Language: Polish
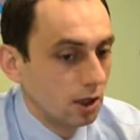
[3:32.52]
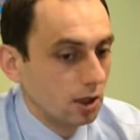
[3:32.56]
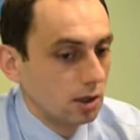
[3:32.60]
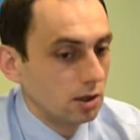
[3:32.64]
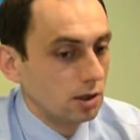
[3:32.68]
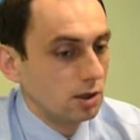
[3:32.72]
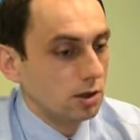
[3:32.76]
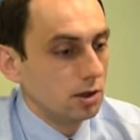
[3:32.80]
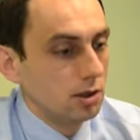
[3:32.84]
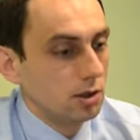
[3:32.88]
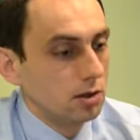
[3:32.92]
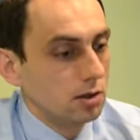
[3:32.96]

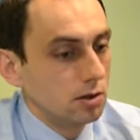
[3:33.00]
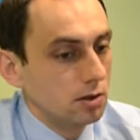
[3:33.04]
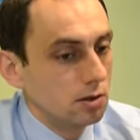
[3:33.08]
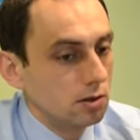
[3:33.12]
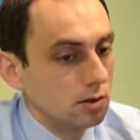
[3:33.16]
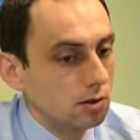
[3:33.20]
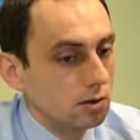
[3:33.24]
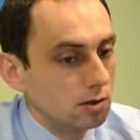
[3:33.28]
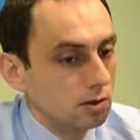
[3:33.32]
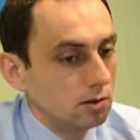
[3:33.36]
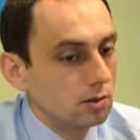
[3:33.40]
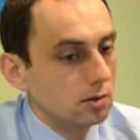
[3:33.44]
i
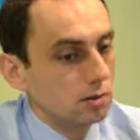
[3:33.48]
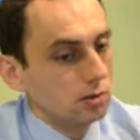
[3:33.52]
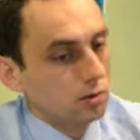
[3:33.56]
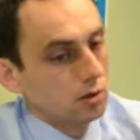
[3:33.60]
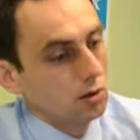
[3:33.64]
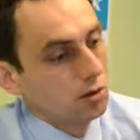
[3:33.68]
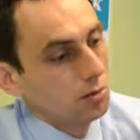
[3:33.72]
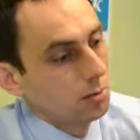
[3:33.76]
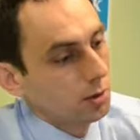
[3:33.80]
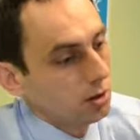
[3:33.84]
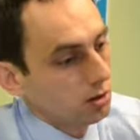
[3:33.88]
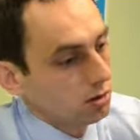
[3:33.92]
e, to
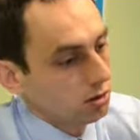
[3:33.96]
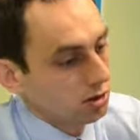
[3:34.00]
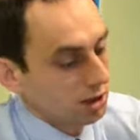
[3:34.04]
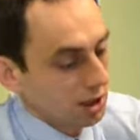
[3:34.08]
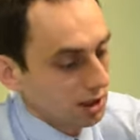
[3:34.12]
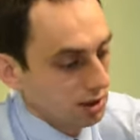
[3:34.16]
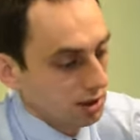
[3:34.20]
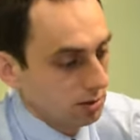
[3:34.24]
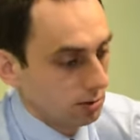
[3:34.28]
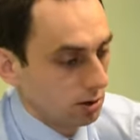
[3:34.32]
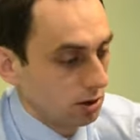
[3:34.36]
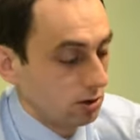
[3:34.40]
dopiero z
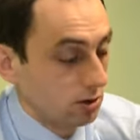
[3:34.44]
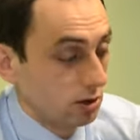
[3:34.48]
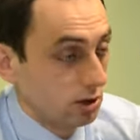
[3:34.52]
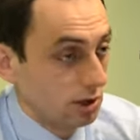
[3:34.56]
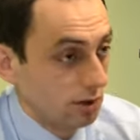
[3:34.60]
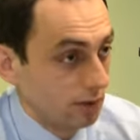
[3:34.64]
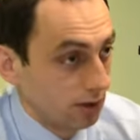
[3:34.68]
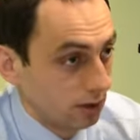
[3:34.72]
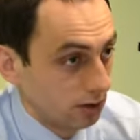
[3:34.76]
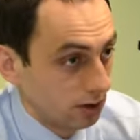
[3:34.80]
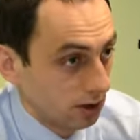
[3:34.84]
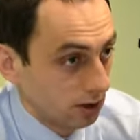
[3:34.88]
czasem się
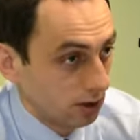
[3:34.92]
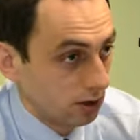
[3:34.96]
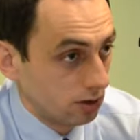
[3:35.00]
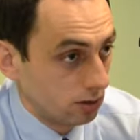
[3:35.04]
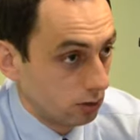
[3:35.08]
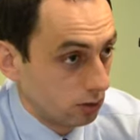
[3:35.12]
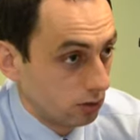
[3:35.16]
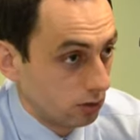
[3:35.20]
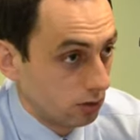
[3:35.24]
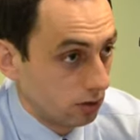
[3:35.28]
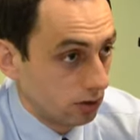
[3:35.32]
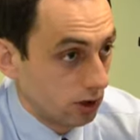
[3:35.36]
dojrzewa do takich
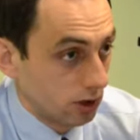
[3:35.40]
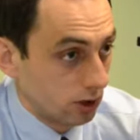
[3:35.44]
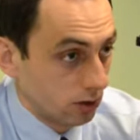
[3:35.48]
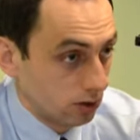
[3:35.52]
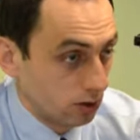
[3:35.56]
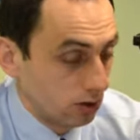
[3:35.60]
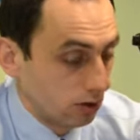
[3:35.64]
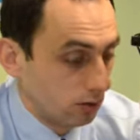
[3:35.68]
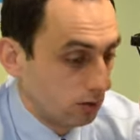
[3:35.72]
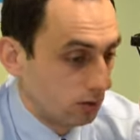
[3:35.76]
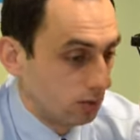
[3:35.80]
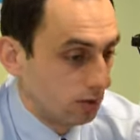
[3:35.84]
słów, do tego,
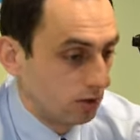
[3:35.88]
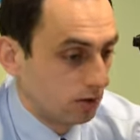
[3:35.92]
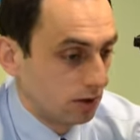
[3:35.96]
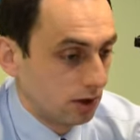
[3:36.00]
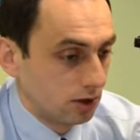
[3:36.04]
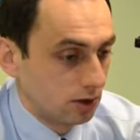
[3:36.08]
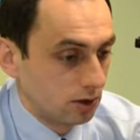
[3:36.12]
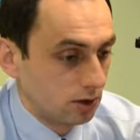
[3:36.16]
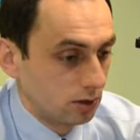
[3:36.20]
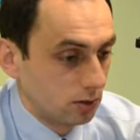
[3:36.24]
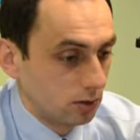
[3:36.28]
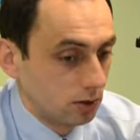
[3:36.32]
co on mi
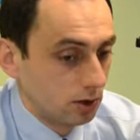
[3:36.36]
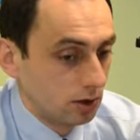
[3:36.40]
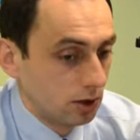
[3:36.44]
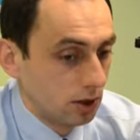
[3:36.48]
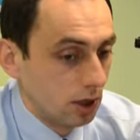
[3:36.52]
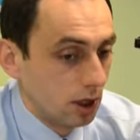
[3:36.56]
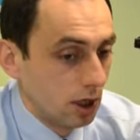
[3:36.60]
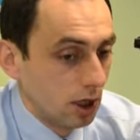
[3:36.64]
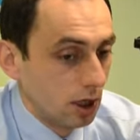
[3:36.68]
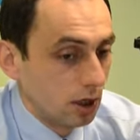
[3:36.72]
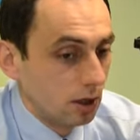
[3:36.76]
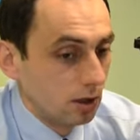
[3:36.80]
powiedział. I
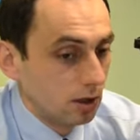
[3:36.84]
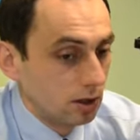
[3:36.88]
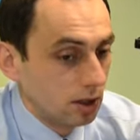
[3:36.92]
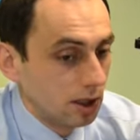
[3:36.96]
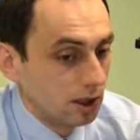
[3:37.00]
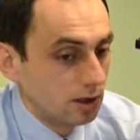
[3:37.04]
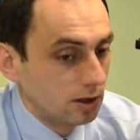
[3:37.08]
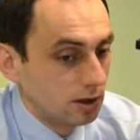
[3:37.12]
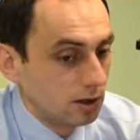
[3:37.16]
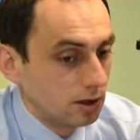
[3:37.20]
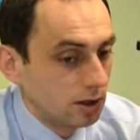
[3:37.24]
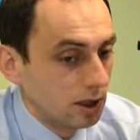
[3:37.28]

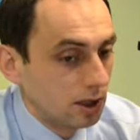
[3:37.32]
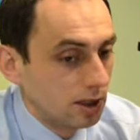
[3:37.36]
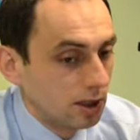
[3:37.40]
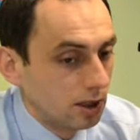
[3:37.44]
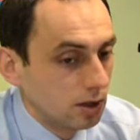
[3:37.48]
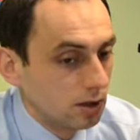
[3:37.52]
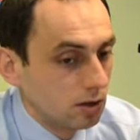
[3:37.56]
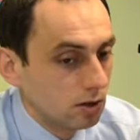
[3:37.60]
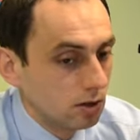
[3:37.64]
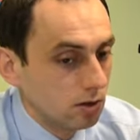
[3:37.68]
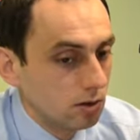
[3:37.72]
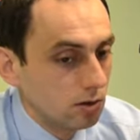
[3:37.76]
dla, dla
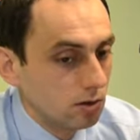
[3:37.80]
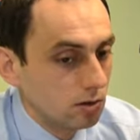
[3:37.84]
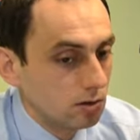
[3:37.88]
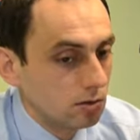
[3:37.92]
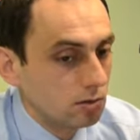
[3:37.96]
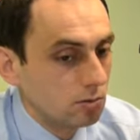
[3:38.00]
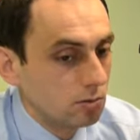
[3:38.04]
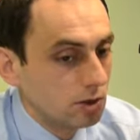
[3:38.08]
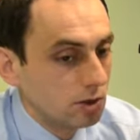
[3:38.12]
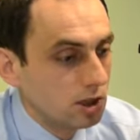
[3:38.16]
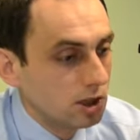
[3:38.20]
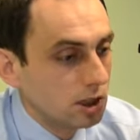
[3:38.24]
niego
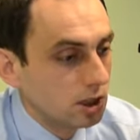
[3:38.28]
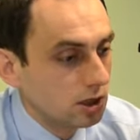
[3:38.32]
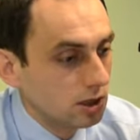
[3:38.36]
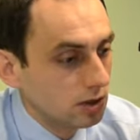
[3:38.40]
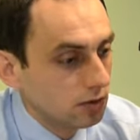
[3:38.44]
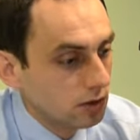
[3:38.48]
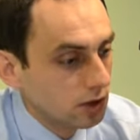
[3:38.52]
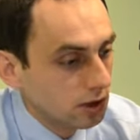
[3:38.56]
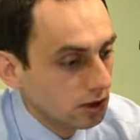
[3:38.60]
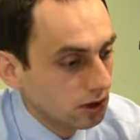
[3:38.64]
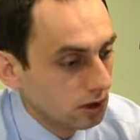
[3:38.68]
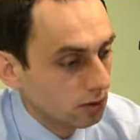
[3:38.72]
myślę, że
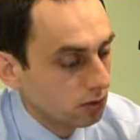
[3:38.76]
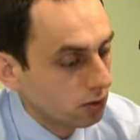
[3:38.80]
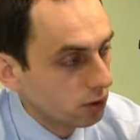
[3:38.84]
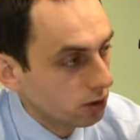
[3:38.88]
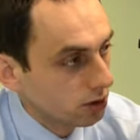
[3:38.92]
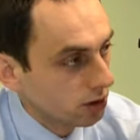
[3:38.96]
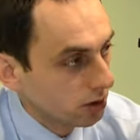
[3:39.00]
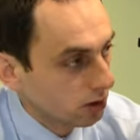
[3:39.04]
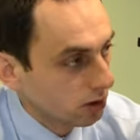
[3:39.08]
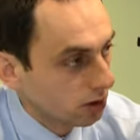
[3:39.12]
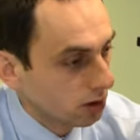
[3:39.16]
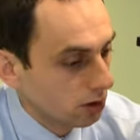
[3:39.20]
wszystkie
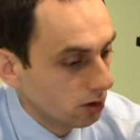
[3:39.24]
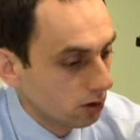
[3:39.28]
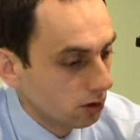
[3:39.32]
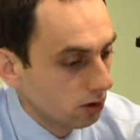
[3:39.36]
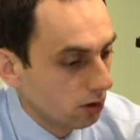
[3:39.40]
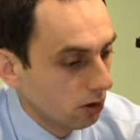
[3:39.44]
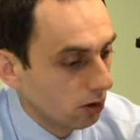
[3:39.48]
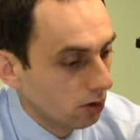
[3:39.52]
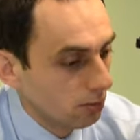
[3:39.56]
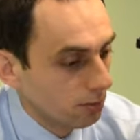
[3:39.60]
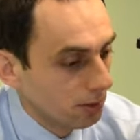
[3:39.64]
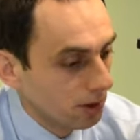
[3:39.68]
funkcje, które
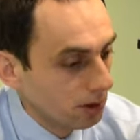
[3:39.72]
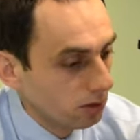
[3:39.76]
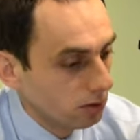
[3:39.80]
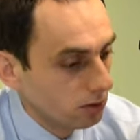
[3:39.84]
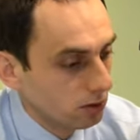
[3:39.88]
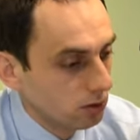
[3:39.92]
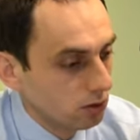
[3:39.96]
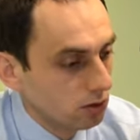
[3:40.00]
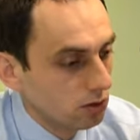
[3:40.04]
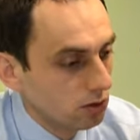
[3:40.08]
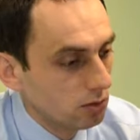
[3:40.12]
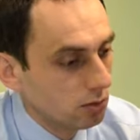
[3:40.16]
on
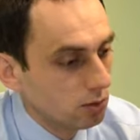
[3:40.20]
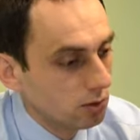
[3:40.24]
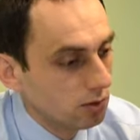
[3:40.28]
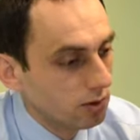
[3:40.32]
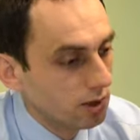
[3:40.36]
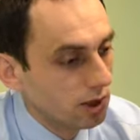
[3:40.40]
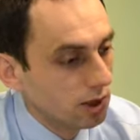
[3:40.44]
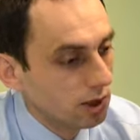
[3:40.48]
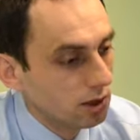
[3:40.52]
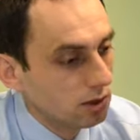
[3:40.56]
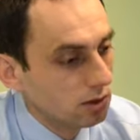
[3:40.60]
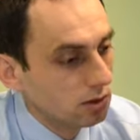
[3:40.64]
pełnił, to
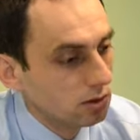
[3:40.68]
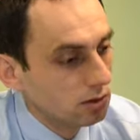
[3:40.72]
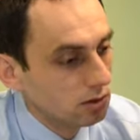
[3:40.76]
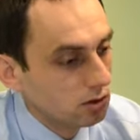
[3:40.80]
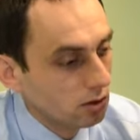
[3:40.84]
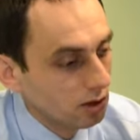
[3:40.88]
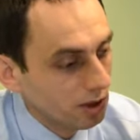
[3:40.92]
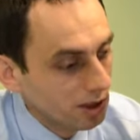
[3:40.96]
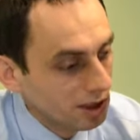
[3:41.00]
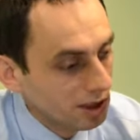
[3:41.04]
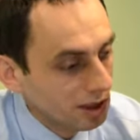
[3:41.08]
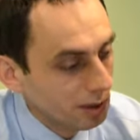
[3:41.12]
była
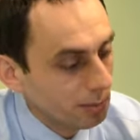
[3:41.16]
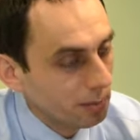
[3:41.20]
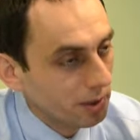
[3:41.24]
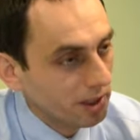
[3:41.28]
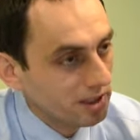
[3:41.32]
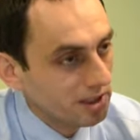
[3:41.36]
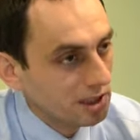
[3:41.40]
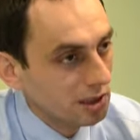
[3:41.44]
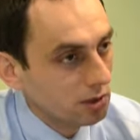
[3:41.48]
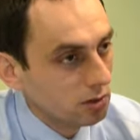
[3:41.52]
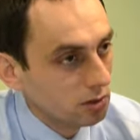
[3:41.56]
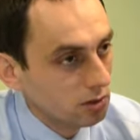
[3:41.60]
solidna
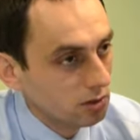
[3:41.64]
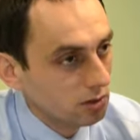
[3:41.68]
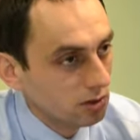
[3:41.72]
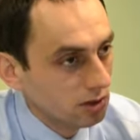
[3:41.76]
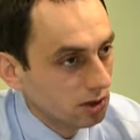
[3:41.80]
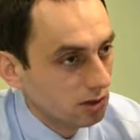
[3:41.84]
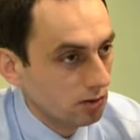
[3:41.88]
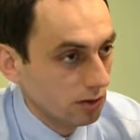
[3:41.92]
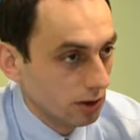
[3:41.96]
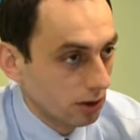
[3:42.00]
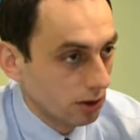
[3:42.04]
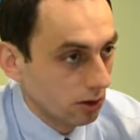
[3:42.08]
praca, którą
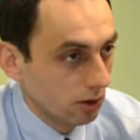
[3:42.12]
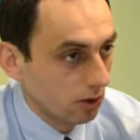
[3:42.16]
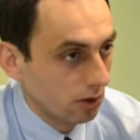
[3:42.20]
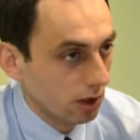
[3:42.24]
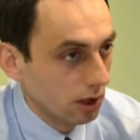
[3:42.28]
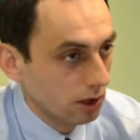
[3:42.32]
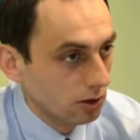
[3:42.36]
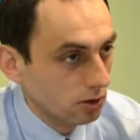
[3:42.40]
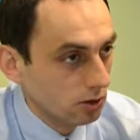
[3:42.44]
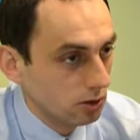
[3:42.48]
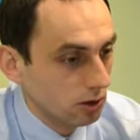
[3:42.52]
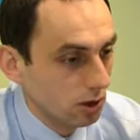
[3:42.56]
chce
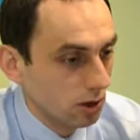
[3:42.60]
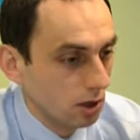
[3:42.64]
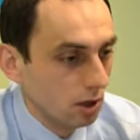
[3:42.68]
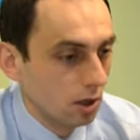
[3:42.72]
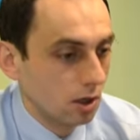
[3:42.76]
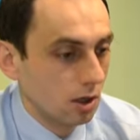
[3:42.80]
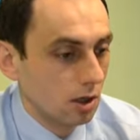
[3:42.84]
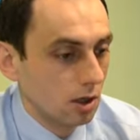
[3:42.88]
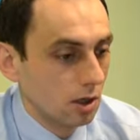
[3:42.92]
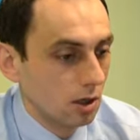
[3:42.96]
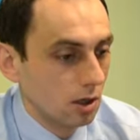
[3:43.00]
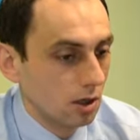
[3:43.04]
wykonać,
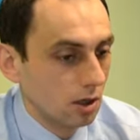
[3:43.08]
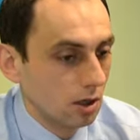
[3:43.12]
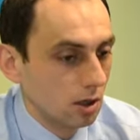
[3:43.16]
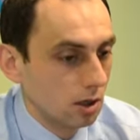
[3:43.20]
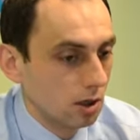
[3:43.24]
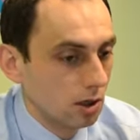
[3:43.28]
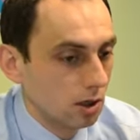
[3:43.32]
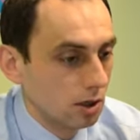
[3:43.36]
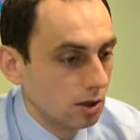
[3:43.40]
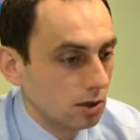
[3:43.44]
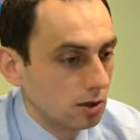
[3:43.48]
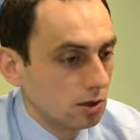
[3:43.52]

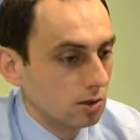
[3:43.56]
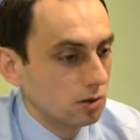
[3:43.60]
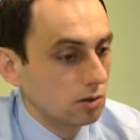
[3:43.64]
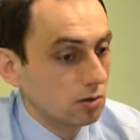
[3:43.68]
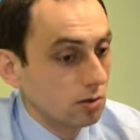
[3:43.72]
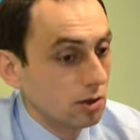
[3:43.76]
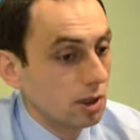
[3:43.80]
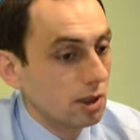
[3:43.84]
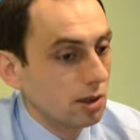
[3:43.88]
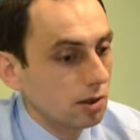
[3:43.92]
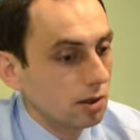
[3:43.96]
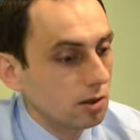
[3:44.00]
e,
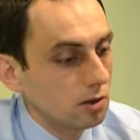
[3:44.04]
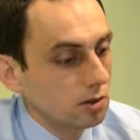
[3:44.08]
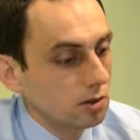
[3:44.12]
która